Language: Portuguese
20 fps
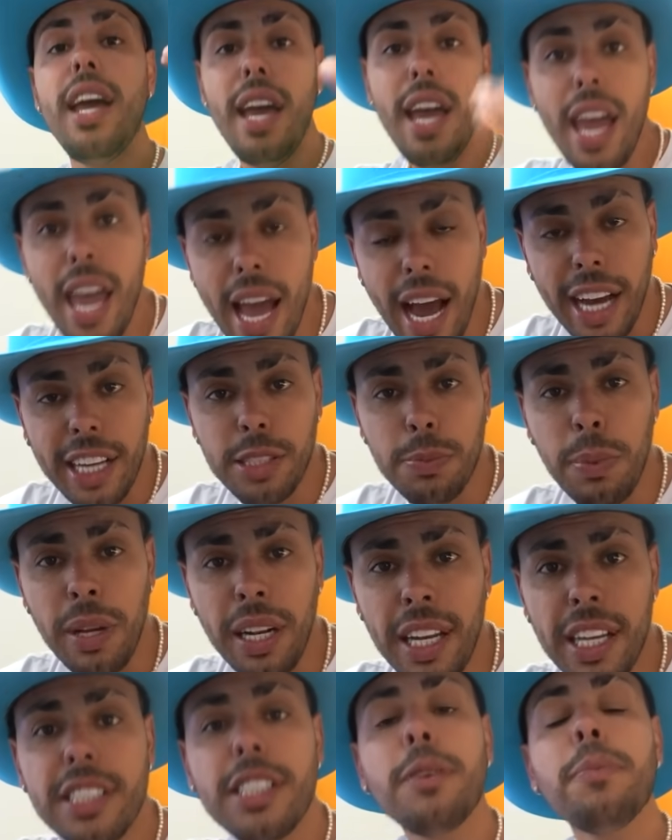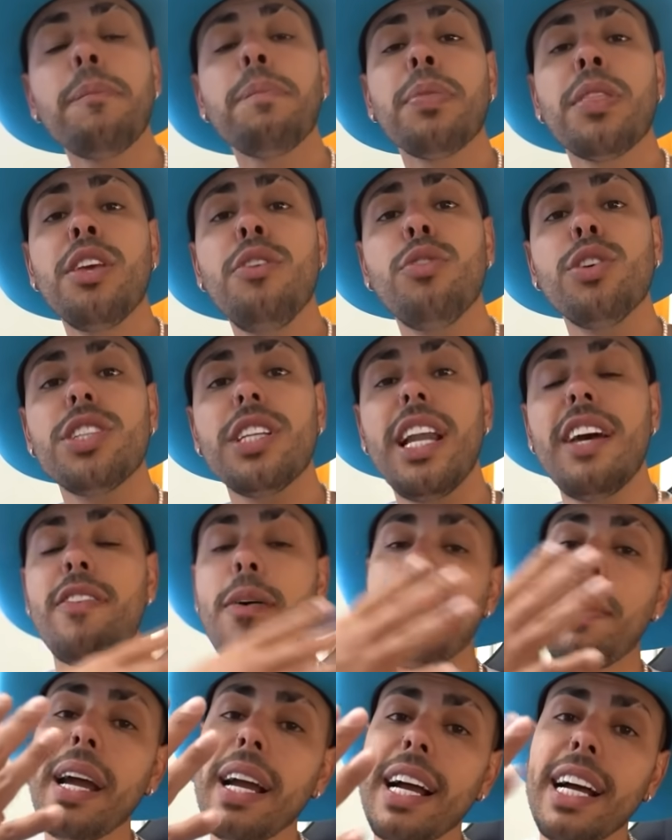reais, beleza? E você leva
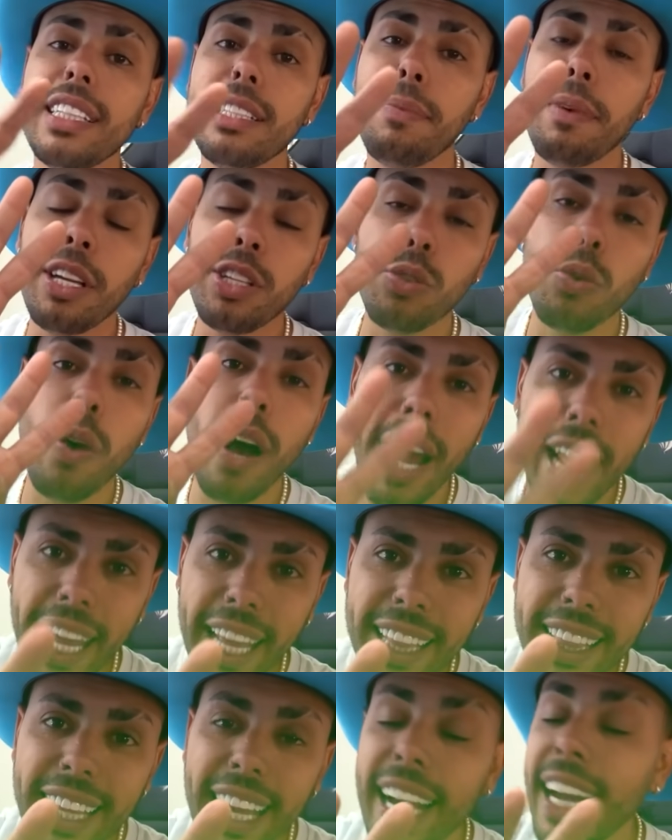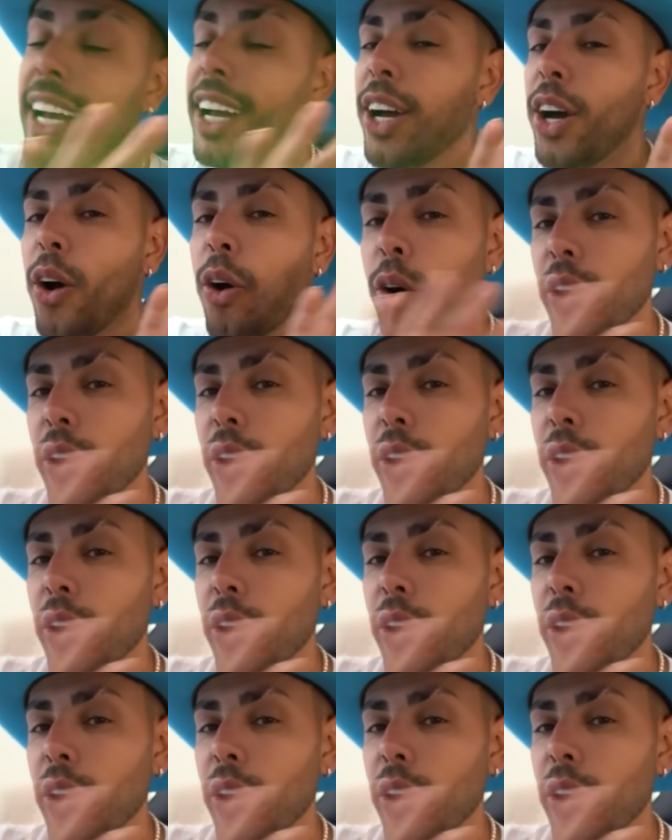para casa mais 40